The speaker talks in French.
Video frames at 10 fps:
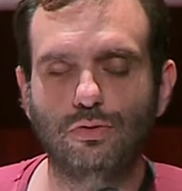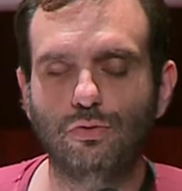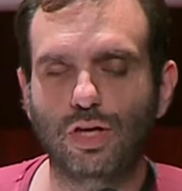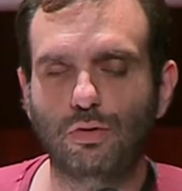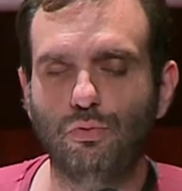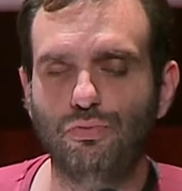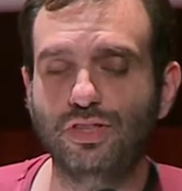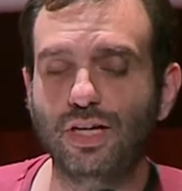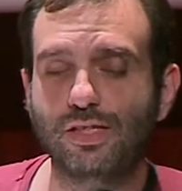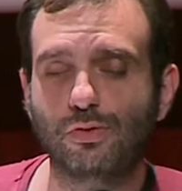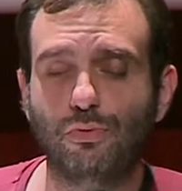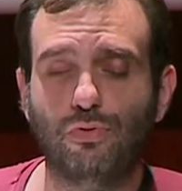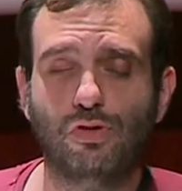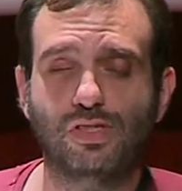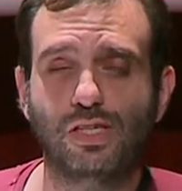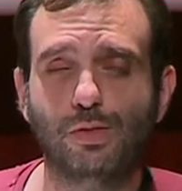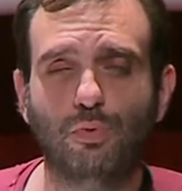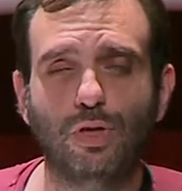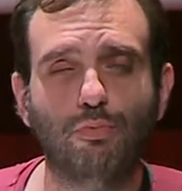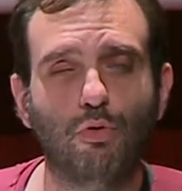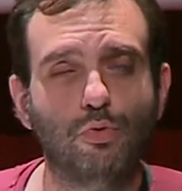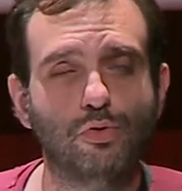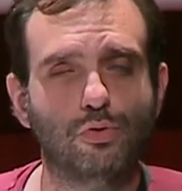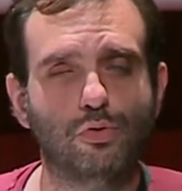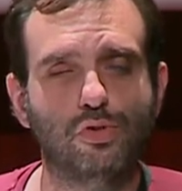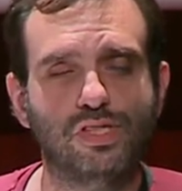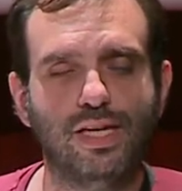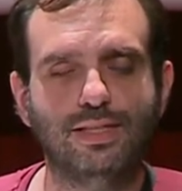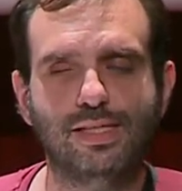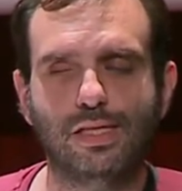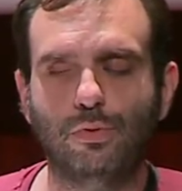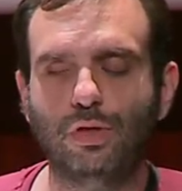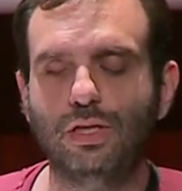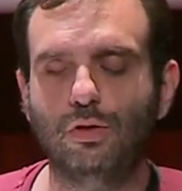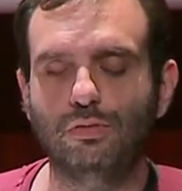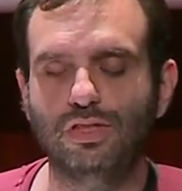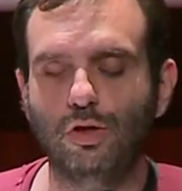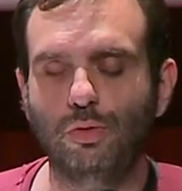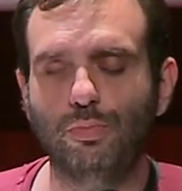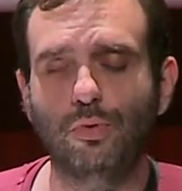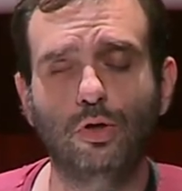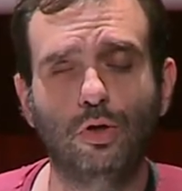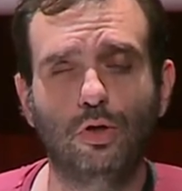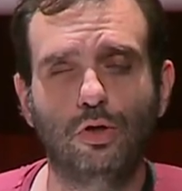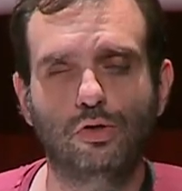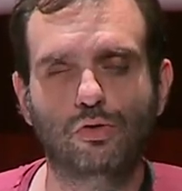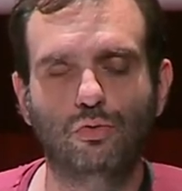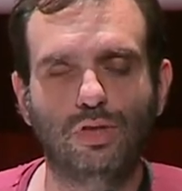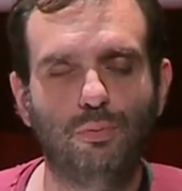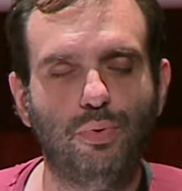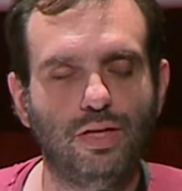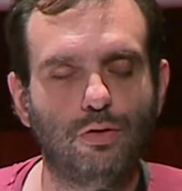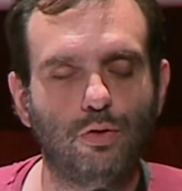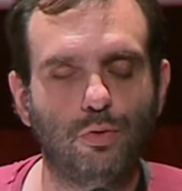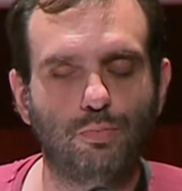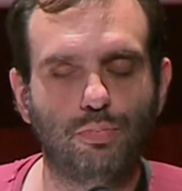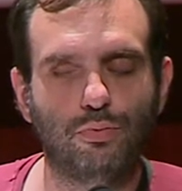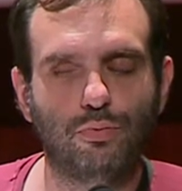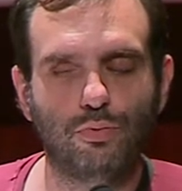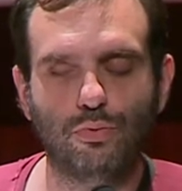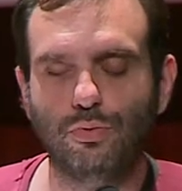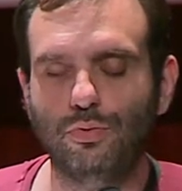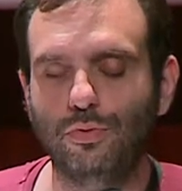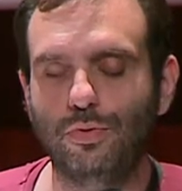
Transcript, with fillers: de la Confédération française pour la promotion sociale des aveugles et amblyopes, ce qu'on appelle euh, plus